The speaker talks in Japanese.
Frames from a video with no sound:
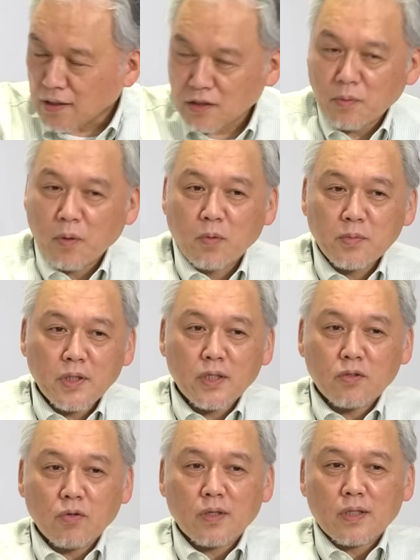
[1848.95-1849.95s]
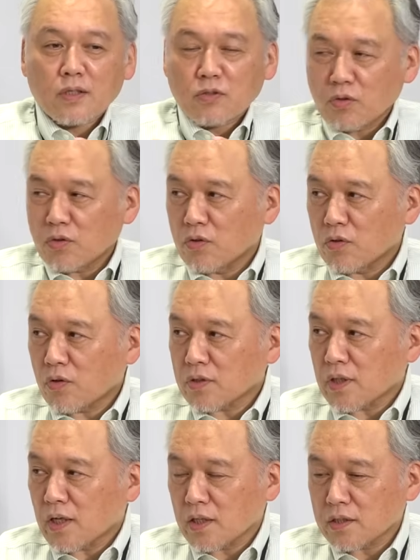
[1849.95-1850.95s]
ね。例えばお店とかだとこう
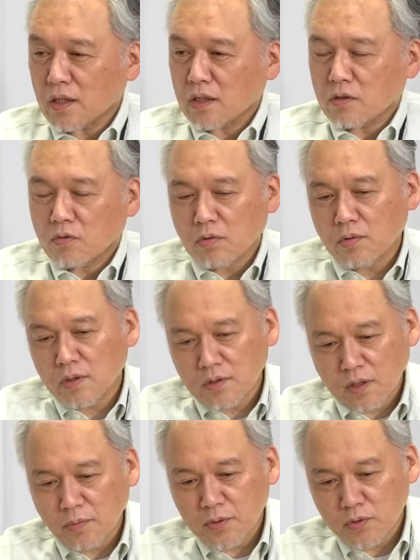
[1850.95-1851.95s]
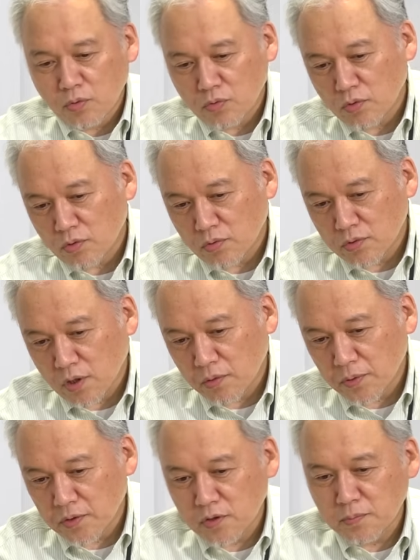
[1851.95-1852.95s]
やって話しかけて、これはサーフェス、今度の
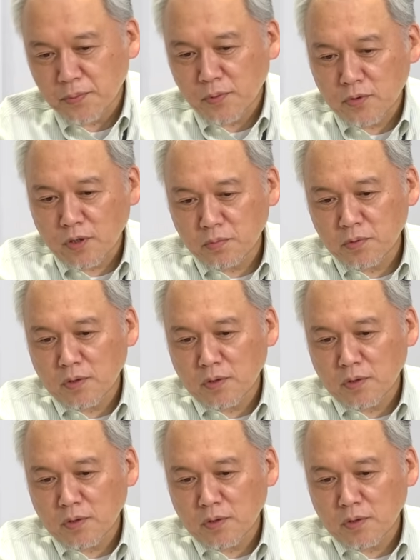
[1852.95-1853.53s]
サーフェスプロ7